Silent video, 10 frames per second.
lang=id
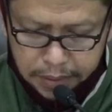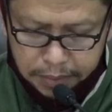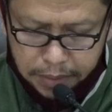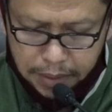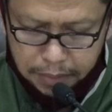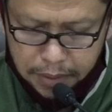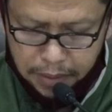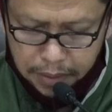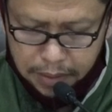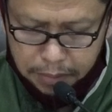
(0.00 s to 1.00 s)
Pertama
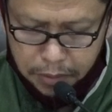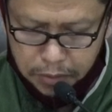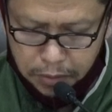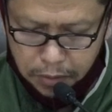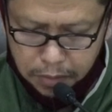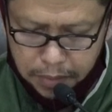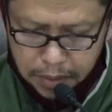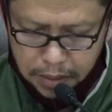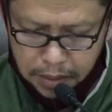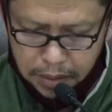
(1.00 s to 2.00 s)
kita bersyukur
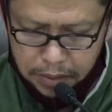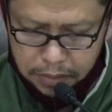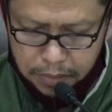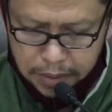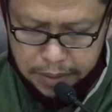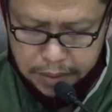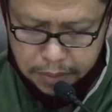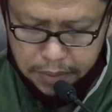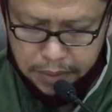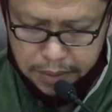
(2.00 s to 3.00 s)
kepada Allah
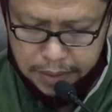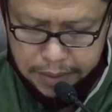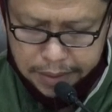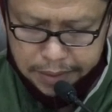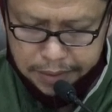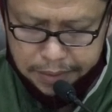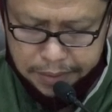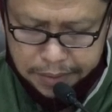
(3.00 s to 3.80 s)
Subhanahu wa taala